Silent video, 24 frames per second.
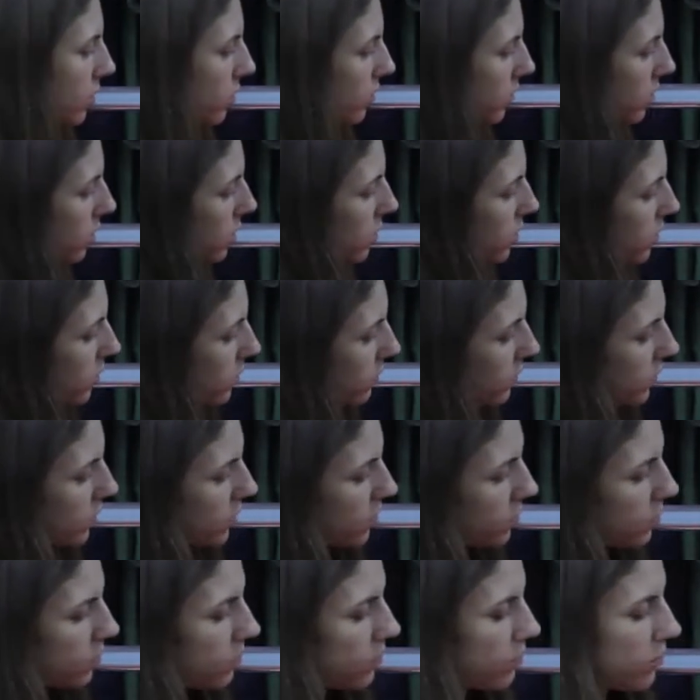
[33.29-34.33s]
Вот эти
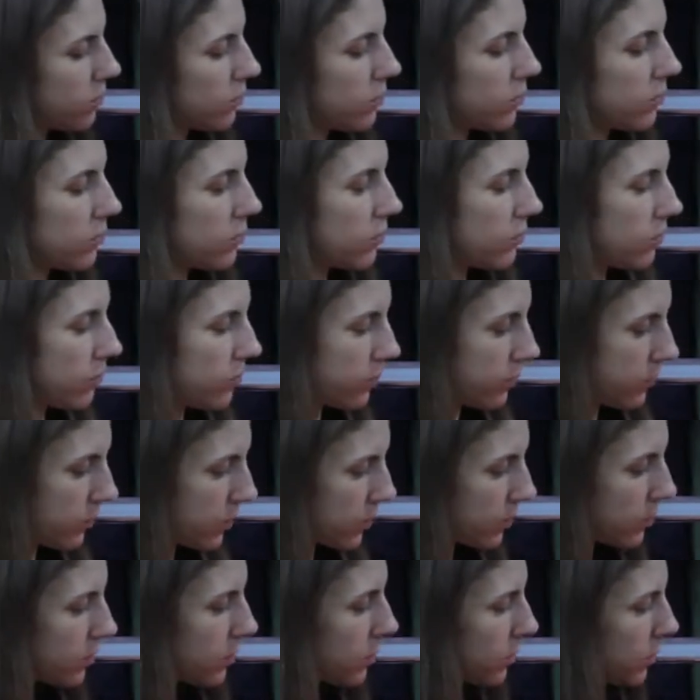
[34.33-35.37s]
две
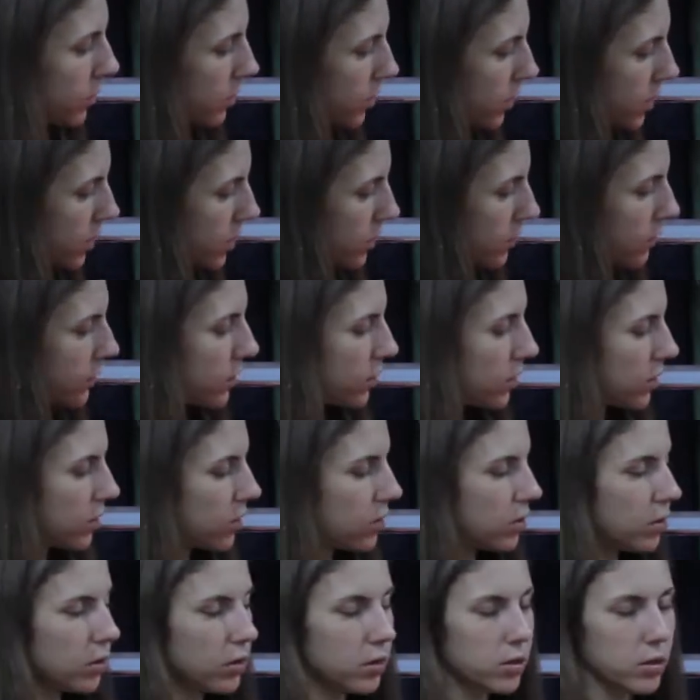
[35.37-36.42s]

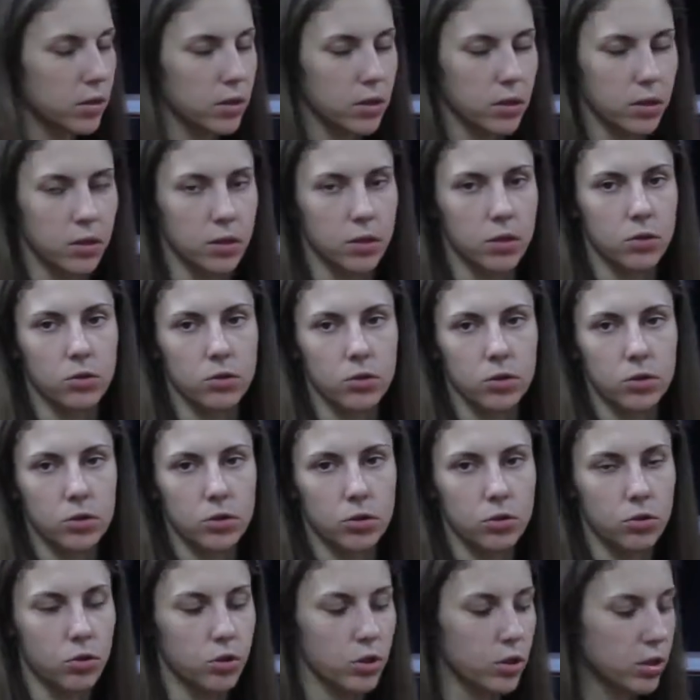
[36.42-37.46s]
расцветки с роста
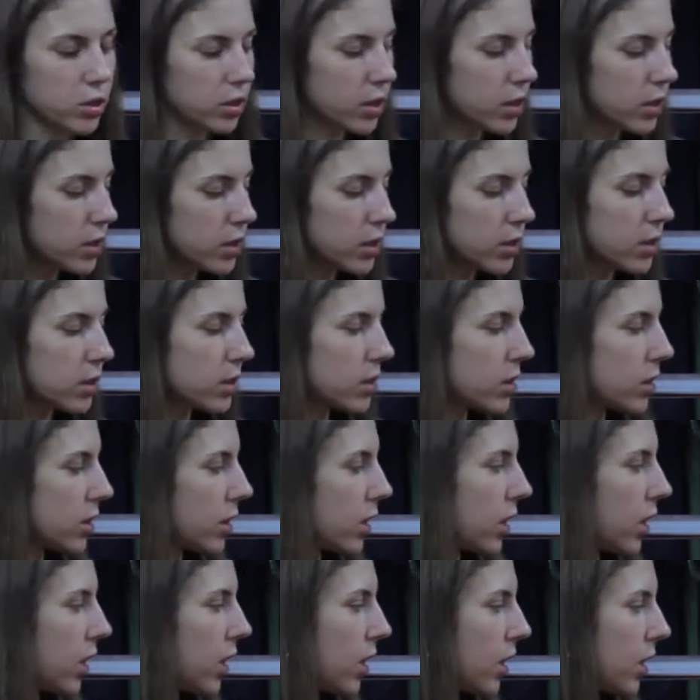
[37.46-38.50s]
116,
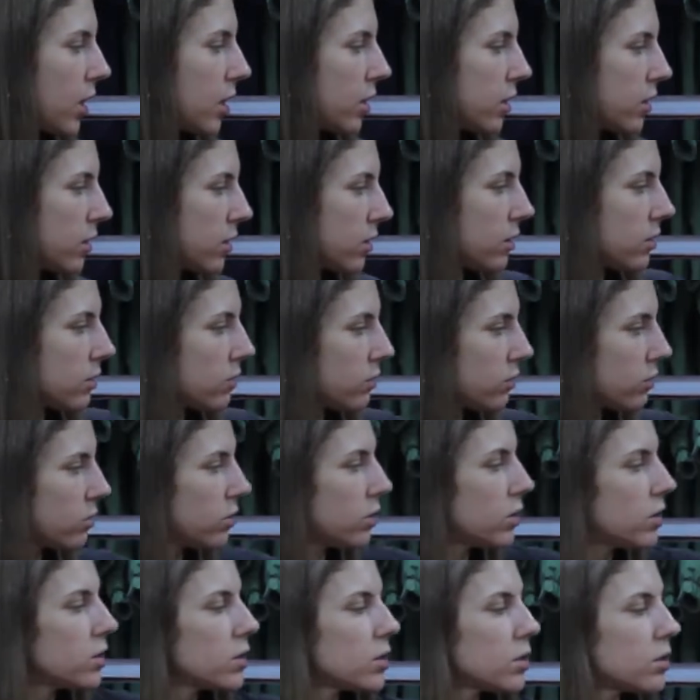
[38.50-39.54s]
а вот
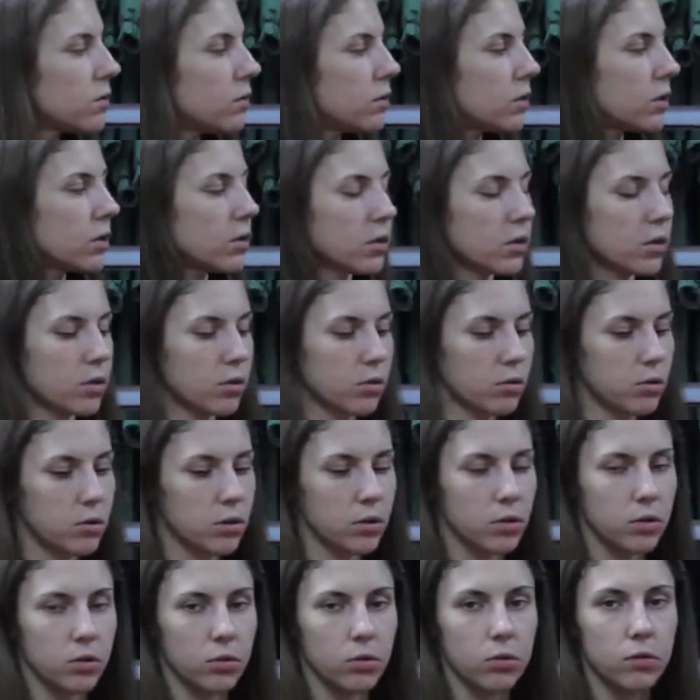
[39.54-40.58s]
эти две с
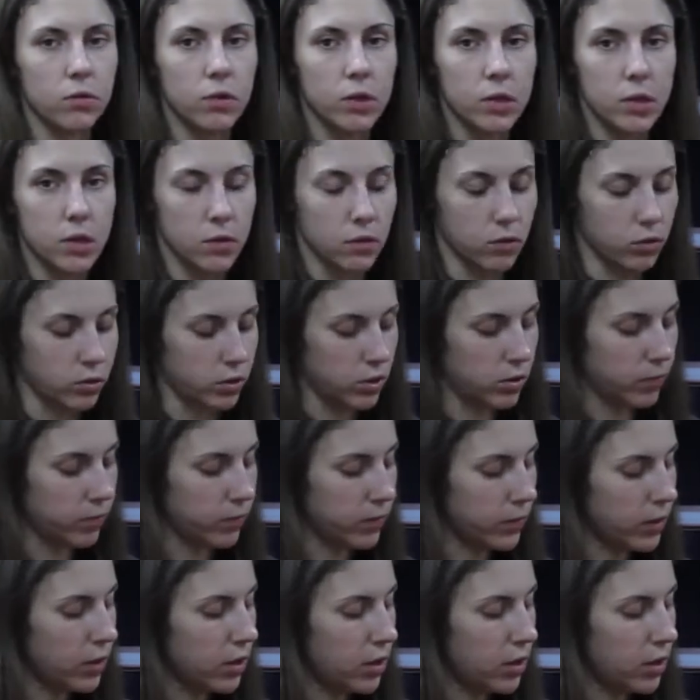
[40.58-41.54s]
роста 128.